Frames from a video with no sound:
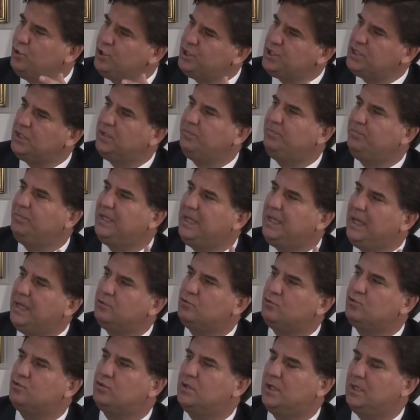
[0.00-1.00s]
bu işi bilen
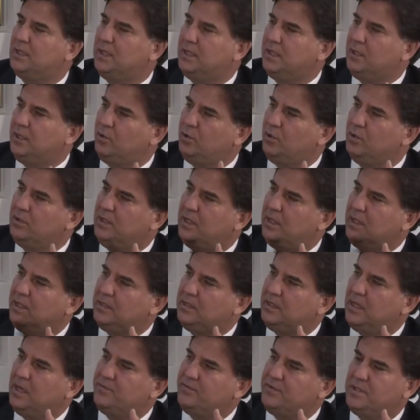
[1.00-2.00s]
ustalara onlara
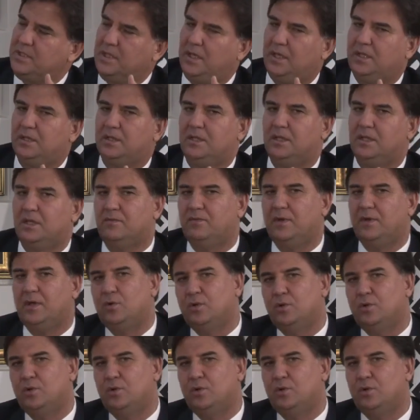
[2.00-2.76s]
tavsiye ettik ve